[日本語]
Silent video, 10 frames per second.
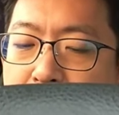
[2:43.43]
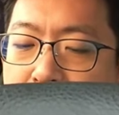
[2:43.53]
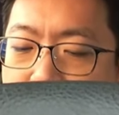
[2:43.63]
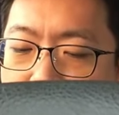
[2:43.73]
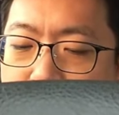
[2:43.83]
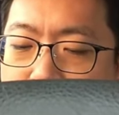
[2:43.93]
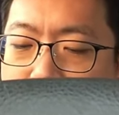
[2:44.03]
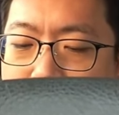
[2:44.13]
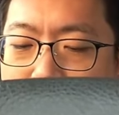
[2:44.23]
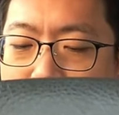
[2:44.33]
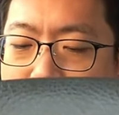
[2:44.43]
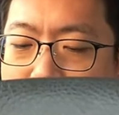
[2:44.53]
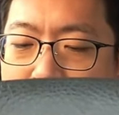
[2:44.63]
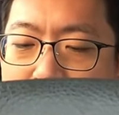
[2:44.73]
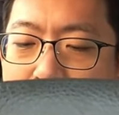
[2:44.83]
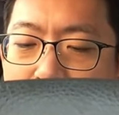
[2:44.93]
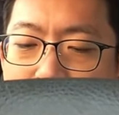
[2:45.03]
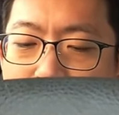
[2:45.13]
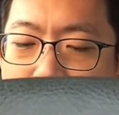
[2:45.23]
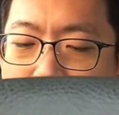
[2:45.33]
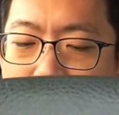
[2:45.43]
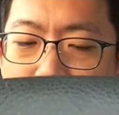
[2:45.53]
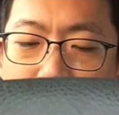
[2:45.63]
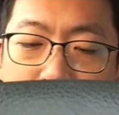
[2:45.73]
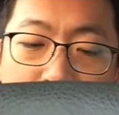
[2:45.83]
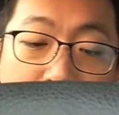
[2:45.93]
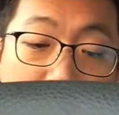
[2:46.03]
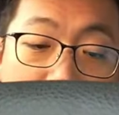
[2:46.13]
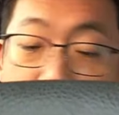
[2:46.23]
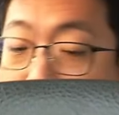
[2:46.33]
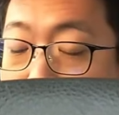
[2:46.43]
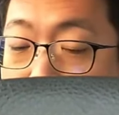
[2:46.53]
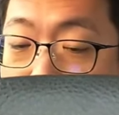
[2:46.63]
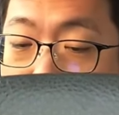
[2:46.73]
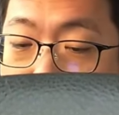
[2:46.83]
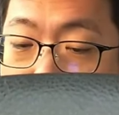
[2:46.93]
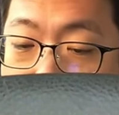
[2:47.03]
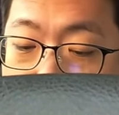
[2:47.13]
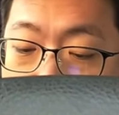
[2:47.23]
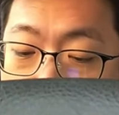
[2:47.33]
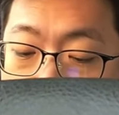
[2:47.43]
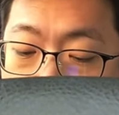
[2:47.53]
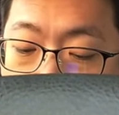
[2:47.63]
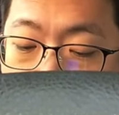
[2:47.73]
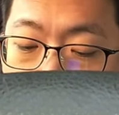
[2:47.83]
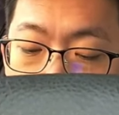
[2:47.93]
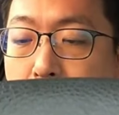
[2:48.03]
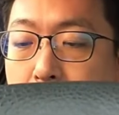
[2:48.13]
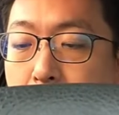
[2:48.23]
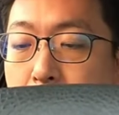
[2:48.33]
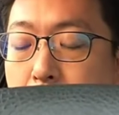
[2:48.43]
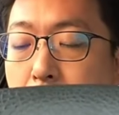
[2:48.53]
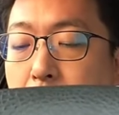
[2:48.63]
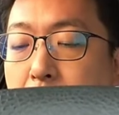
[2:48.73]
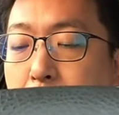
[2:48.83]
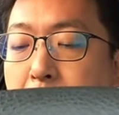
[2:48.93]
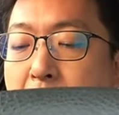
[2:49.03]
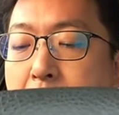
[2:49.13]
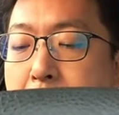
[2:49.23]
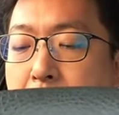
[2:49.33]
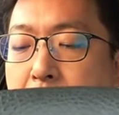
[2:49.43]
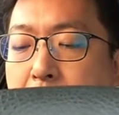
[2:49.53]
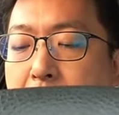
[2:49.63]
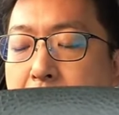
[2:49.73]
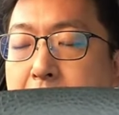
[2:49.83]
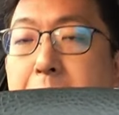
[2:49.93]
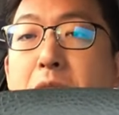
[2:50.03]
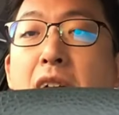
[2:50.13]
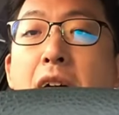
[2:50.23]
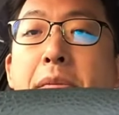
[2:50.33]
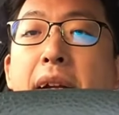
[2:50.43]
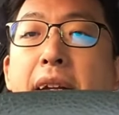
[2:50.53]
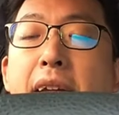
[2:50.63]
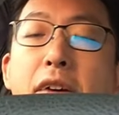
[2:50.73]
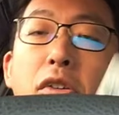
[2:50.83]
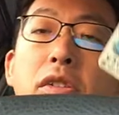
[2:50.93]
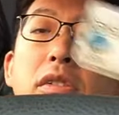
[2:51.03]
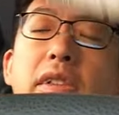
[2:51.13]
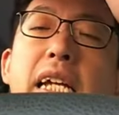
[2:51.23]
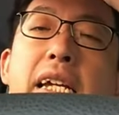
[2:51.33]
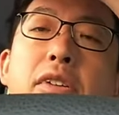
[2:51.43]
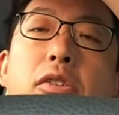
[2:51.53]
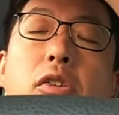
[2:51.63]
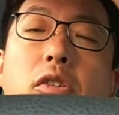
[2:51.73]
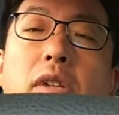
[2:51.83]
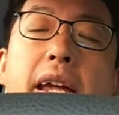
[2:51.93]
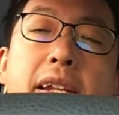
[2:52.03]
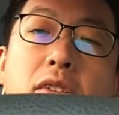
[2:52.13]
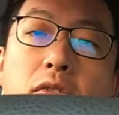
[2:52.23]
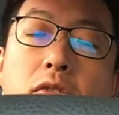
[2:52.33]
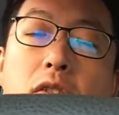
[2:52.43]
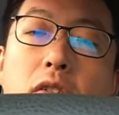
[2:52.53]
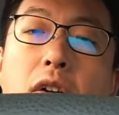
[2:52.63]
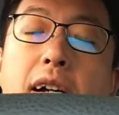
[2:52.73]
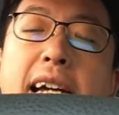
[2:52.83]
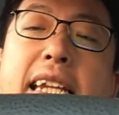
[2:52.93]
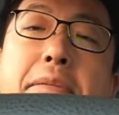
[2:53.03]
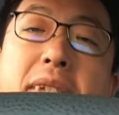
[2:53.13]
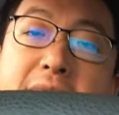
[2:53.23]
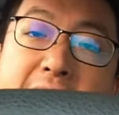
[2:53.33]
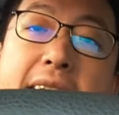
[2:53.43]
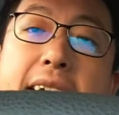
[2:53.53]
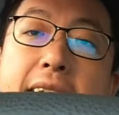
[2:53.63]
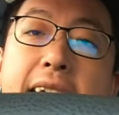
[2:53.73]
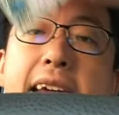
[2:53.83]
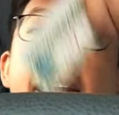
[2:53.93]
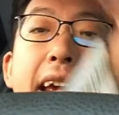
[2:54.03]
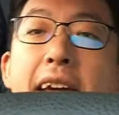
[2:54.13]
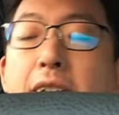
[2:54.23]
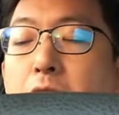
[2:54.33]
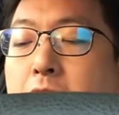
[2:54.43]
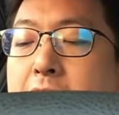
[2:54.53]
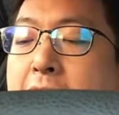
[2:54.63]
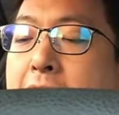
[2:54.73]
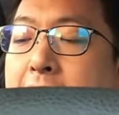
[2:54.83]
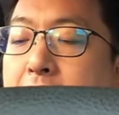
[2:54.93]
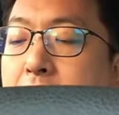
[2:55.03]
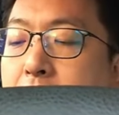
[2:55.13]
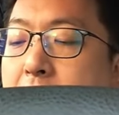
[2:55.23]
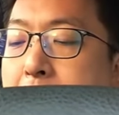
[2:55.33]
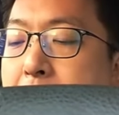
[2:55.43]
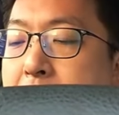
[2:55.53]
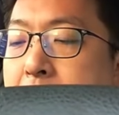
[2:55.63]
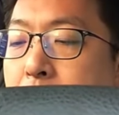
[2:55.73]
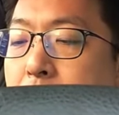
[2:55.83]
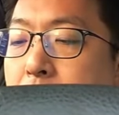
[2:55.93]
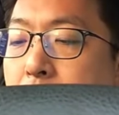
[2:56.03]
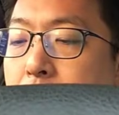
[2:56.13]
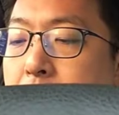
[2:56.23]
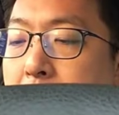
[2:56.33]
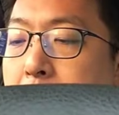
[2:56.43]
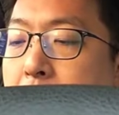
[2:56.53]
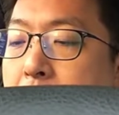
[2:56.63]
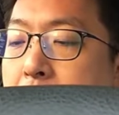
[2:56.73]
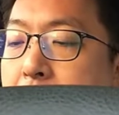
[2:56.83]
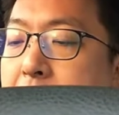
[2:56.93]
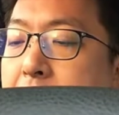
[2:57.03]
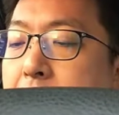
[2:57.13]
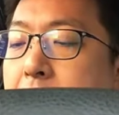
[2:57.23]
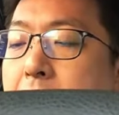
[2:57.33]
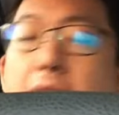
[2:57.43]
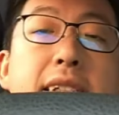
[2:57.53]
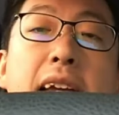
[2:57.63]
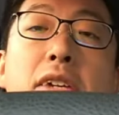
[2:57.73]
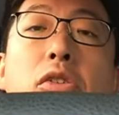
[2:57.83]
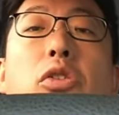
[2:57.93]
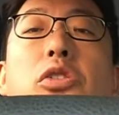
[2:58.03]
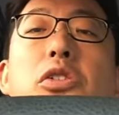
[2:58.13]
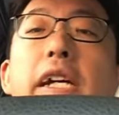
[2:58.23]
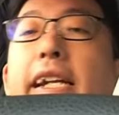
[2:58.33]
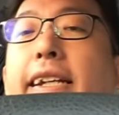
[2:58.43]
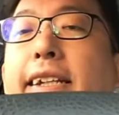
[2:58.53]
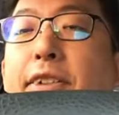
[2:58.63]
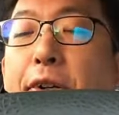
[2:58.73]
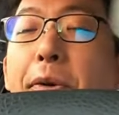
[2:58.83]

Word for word: なんですよ。ね。普通の人はそうやってやるんですけどね。そう、えっと、米原から貴生川までね、本線を、えっと、片道ね、えー、支点から終点まで乗り通した場合、せんごじゅうえんなんです